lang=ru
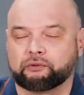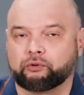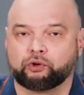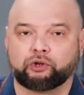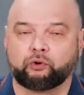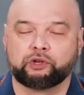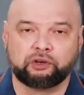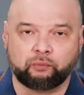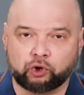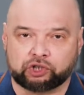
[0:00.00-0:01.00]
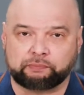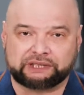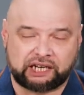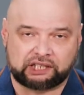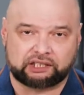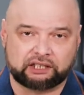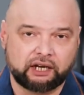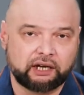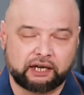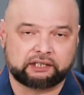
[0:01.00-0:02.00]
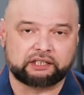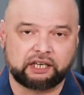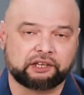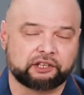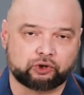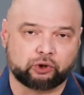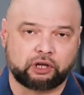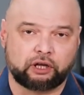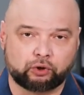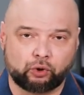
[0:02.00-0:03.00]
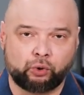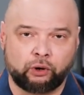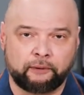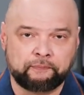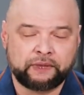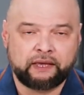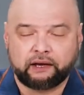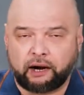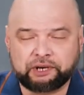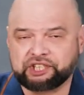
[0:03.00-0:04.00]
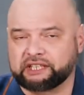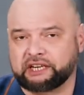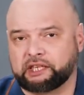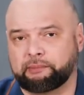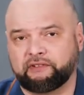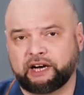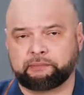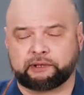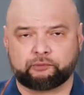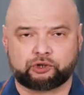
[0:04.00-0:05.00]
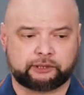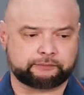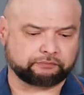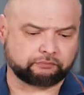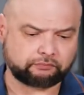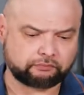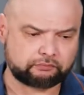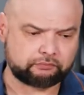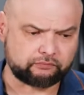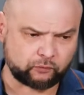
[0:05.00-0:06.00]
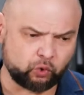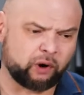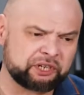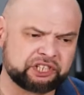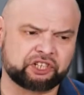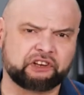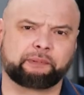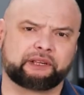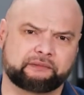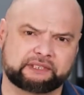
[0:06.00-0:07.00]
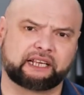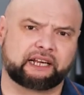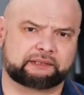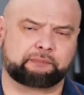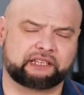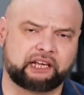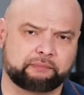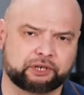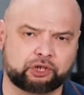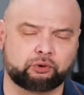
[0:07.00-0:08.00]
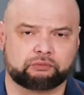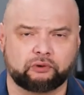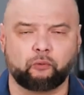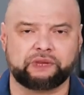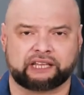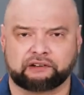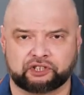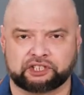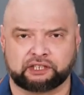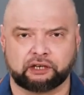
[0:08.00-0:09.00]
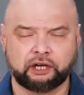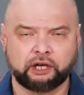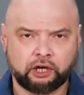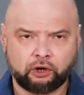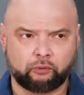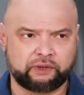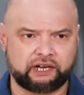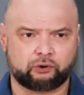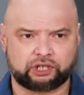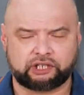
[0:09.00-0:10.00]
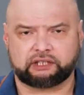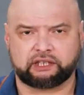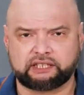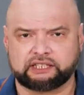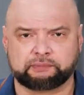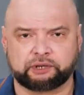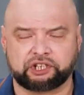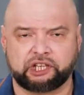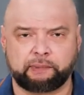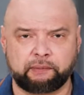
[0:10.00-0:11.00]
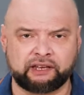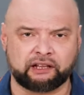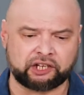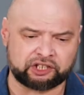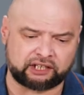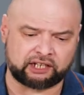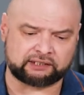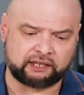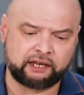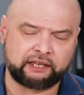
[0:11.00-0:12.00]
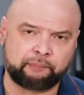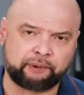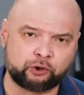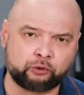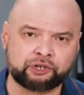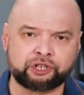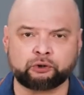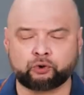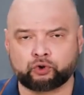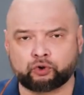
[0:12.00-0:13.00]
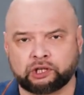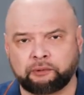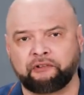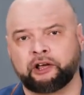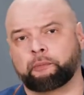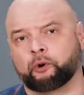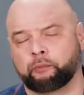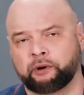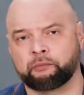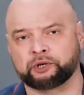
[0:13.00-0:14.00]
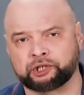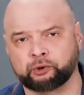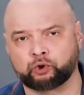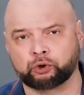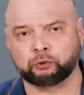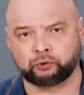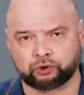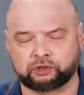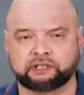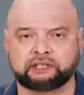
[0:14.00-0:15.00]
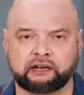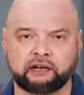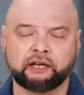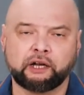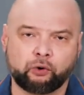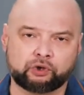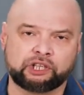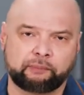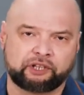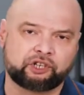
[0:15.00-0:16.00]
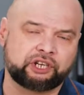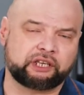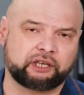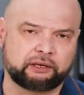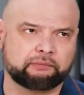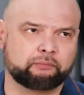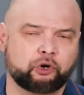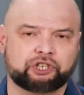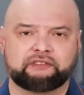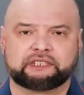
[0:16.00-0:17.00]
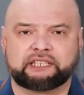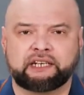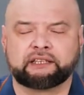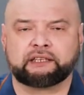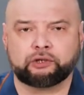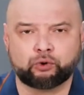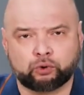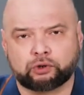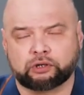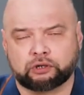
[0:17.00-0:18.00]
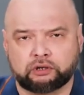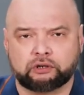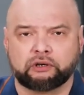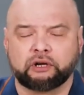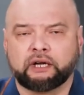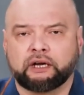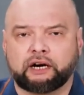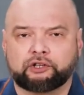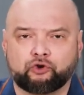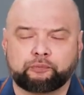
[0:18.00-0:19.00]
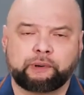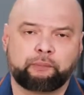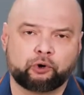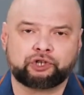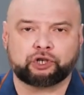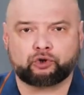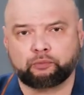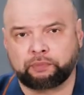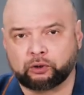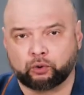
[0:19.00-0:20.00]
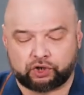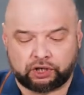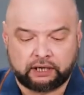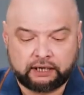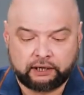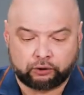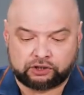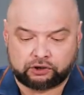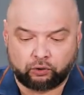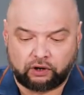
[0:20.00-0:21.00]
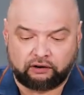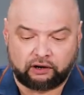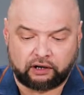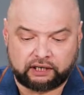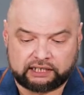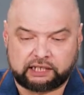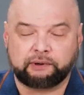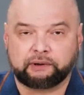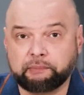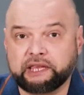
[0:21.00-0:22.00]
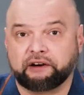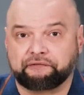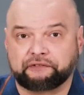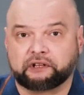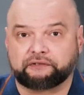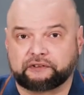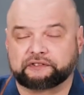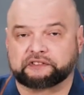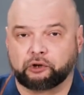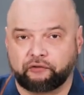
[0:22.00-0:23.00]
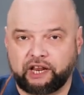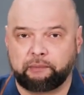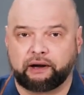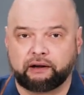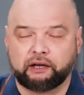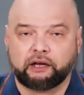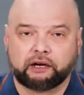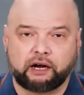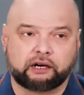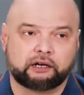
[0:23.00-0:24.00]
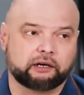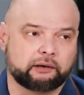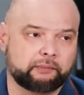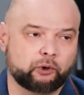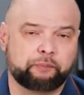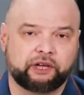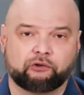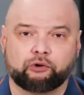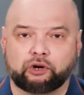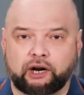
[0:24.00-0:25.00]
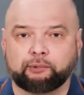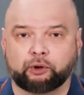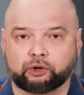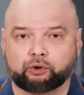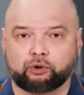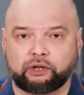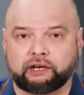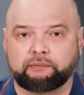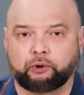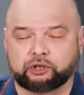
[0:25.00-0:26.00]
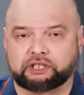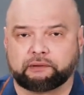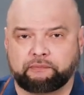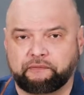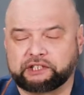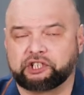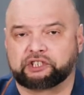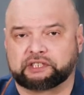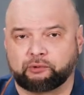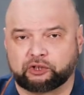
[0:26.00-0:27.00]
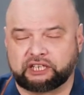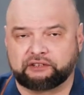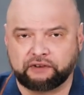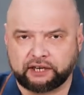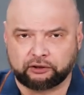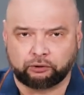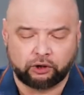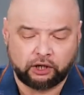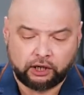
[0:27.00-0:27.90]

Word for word: Он, он не может потратить эти деньги на что-то другое. Обычно так не бывает, потому что ну, обычно человек старается продать машину, у меня так в жизни, у меня уже где-то 10 машин я поменял, каждый раз я продаю машину, чуть-чуть добавляю, покупаю машину чуть лучше. То есть и так уже на протяжении больше 20 лет я иду к, э, от чуть попроще к чуть получше. То есть, ну, а если бы мне в, в свое время как э, мою первую раблу, которую я просто фактически, можно сказать, выкинул.